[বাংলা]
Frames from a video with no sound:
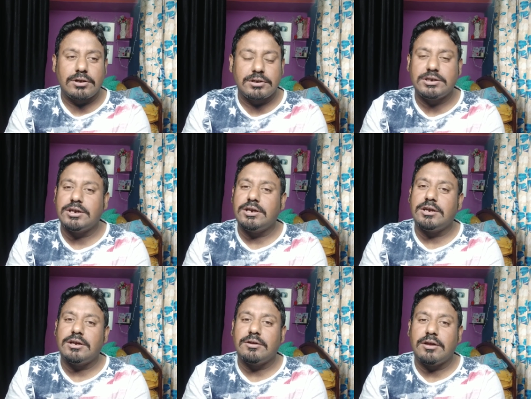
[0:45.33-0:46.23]
যে
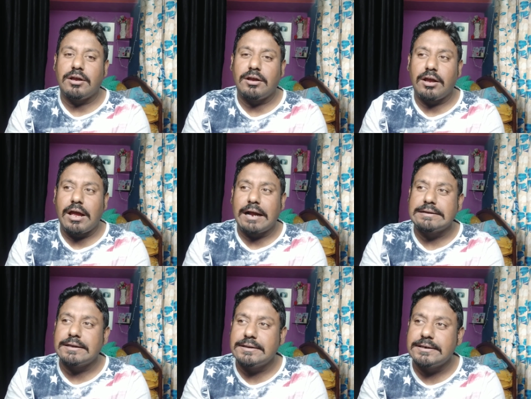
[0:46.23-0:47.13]

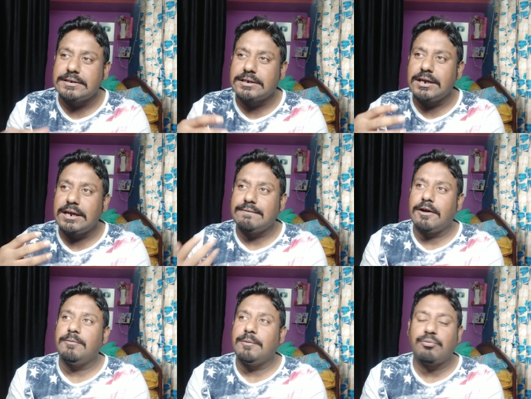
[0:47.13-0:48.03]
একটা দেশকে
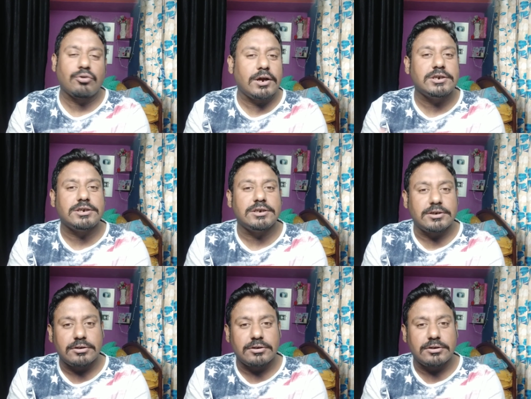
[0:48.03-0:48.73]
এভাবে প্রকাশ্যে